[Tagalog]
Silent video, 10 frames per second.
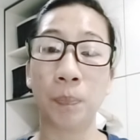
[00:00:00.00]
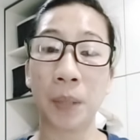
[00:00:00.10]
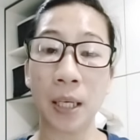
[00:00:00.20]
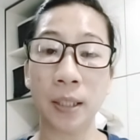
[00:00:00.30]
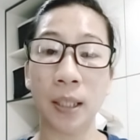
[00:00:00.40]

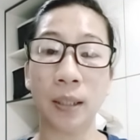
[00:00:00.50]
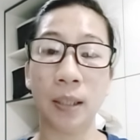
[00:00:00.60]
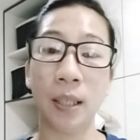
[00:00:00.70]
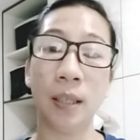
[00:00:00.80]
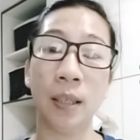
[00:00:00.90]
project
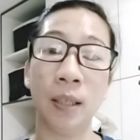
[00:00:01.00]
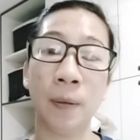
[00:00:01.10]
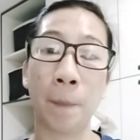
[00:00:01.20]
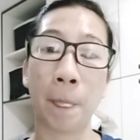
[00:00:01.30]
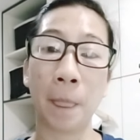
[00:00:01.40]
ni
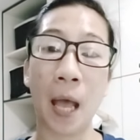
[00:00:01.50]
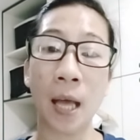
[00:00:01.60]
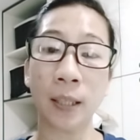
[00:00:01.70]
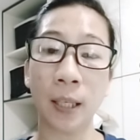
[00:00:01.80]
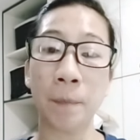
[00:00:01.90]

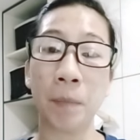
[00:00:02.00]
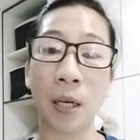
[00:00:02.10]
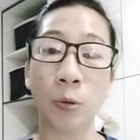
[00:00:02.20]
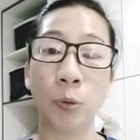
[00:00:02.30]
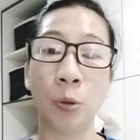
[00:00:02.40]
ating
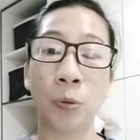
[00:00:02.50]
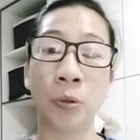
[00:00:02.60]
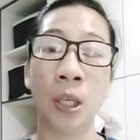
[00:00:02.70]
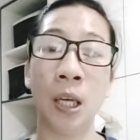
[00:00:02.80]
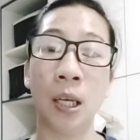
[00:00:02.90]

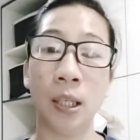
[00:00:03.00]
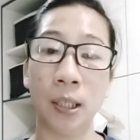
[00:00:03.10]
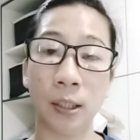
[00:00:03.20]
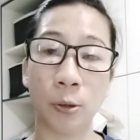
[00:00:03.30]
Pangulong uh,